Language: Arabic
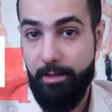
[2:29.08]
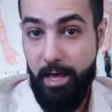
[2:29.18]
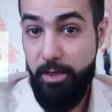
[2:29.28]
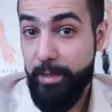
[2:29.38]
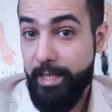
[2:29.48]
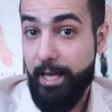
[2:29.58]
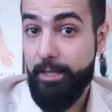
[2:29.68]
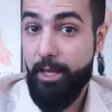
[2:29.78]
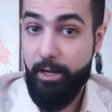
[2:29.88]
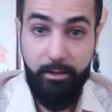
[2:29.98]
أثبت
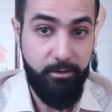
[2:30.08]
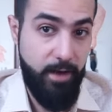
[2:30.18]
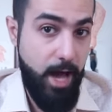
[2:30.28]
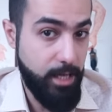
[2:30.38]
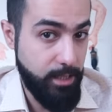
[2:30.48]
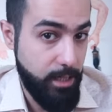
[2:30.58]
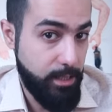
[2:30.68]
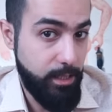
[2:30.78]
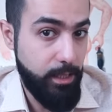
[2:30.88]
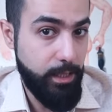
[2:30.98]
أن ارتفاع
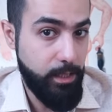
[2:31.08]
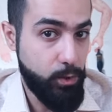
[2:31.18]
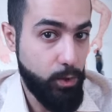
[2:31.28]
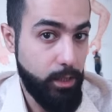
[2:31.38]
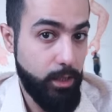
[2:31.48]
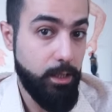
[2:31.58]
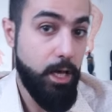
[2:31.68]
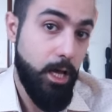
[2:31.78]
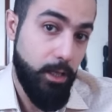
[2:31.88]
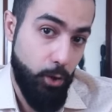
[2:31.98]
حساسية الأنسولين
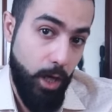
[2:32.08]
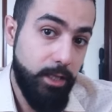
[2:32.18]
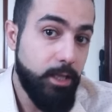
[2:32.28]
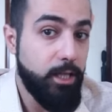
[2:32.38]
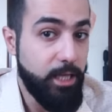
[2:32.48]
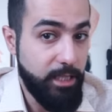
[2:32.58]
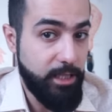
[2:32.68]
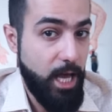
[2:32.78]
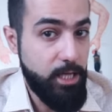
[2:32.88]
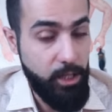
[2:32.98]
يعطل
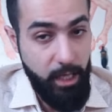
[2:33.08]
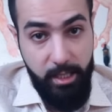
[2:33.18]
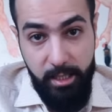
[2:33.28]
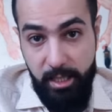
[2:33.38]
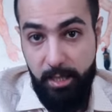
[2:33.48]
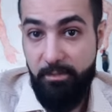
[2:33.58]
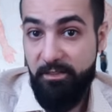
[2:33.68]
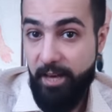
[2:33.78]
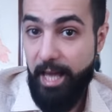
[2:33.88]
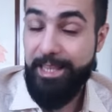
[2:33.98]
إنتاج الأنزيم
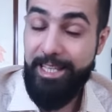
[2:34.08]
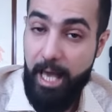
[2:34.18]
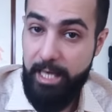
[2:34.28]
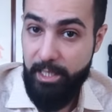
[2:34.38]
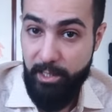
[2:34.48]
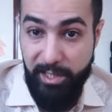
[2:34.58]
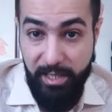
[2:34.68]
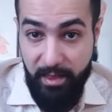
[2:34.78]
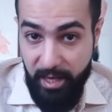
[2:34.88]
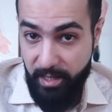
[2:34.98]
فاتي أسيد
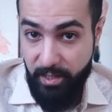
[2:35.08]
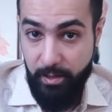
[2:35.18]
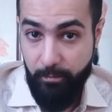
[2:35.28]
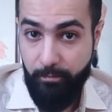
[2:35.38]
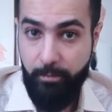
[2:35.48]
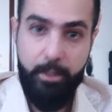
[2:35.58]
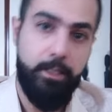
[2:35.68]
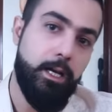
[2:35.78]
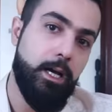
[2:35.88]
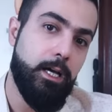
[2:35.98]
سنتيز
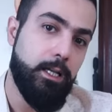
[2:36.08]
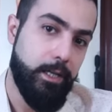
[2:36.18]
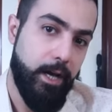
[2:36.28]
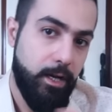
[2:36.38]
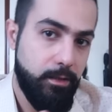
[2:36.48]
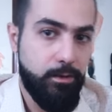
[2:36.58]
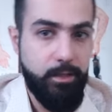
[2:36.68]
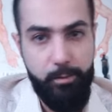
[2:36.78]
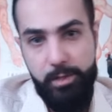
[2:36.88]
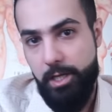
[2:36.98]
لغرض
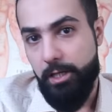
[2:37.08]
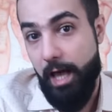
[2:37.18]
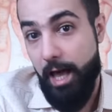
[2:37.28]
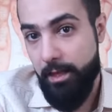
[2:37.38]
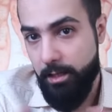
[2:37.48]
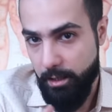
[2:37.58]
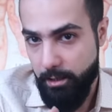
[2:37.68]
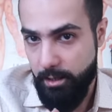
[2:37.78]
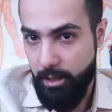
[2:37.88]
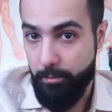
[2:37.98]
التبسيط هذا
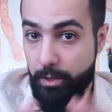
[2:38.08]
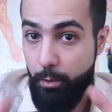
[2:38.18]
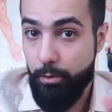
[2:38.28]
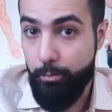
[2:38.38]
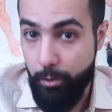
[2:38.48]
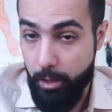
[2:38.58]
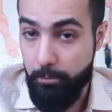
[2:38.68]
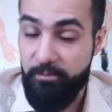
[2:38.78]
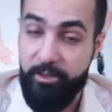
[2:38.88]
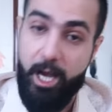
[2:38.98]
الإنزيم دوره
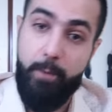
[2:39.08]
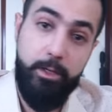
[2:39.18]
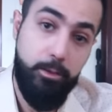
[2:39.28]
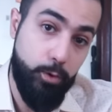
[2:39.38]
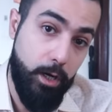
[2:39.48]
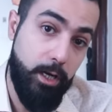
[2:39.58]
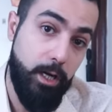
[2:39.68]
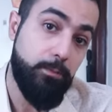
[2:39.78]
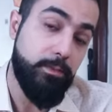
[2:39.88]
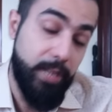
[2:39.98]
مهم في عمل
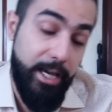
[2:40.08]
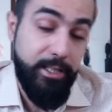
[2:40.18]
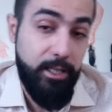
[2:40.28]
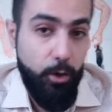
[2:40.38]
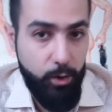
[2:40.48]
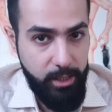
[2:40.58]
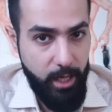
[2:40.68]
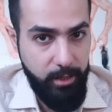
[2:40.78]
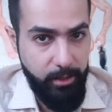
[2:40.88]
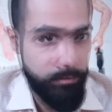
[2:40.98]
المركب نيتريك أوكسيد